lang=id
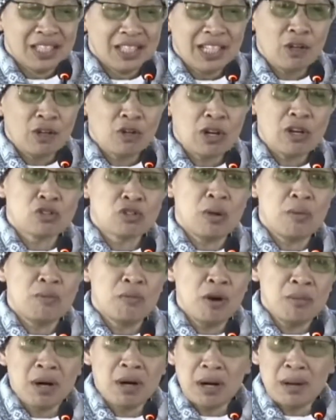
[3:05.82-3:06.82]
Dengan orang
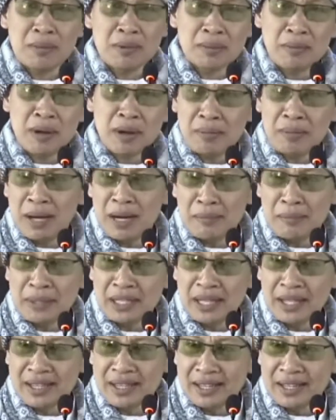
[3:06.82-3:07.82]
sombong malah
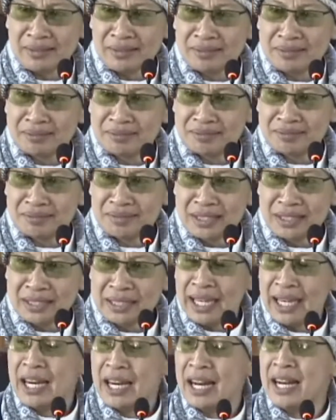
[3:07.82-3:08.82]
petaka.
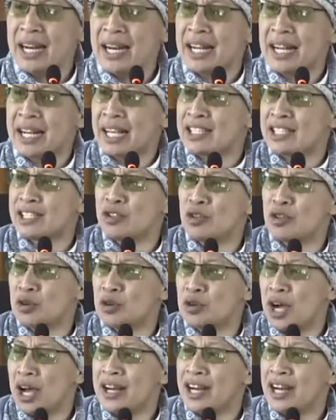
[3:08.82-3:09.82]
Jangan anda gengsi
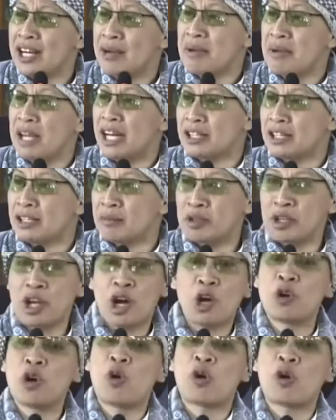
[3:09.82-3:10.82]
duduk. Anda-anda milih temannya.
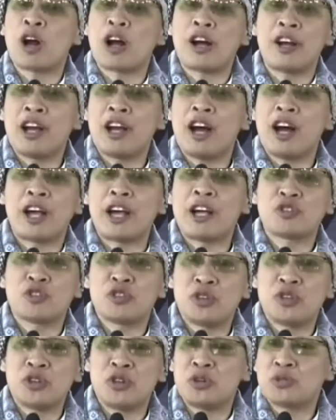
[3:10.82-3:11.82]
Kalau tidak orang kaya
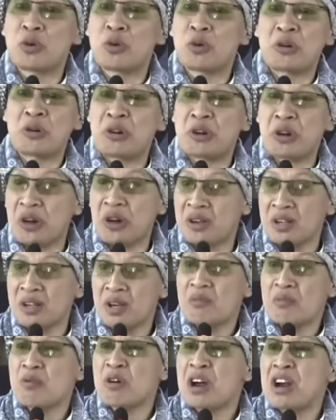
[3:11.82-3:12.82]
gengsi, sorry deh,
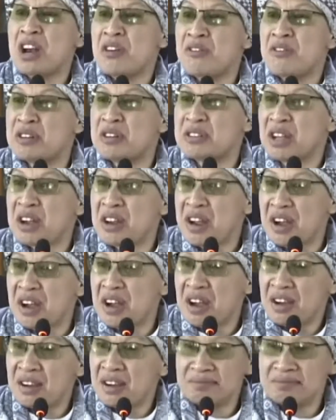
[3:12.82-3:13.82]
bukan level
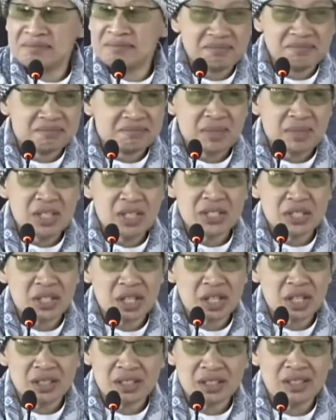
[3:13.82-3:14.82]
saya. Masya
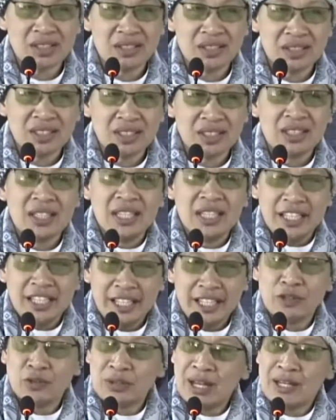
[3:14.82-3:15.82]
Allah.
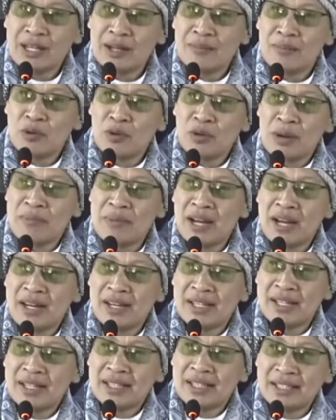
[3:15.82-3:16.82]
Itulah yang perlu kami
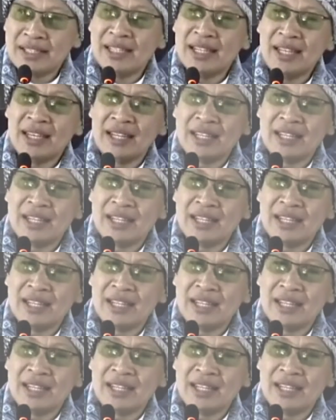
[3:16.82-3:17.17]
hadirkan ya.